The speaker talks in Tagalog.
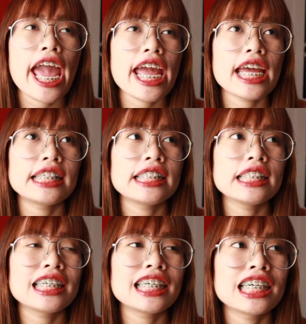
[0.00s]

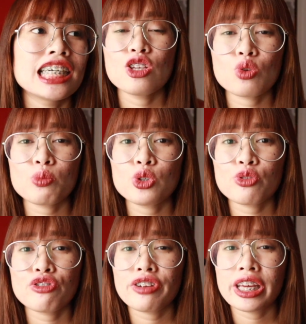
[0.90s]
And, uh, super
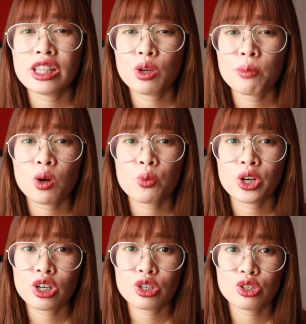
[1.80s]
super friendly yung mga
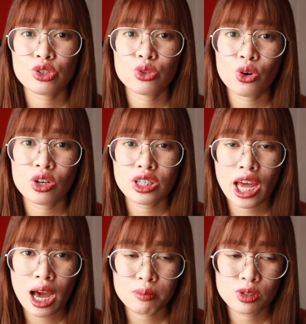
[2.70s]
workers doon
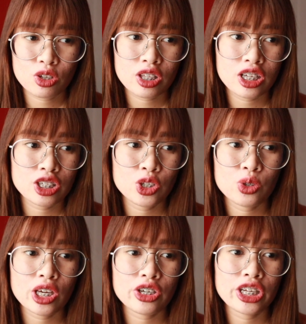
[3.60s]
sa Amazon kasi
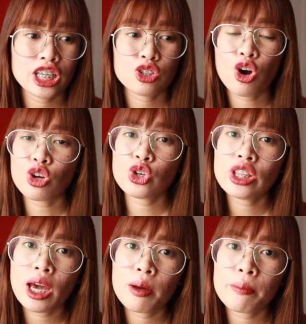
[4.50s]
you can really talk to
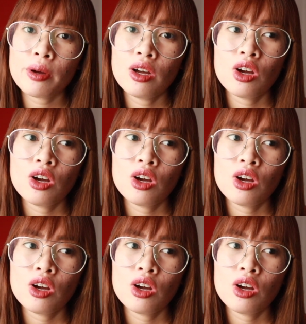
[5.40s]
them.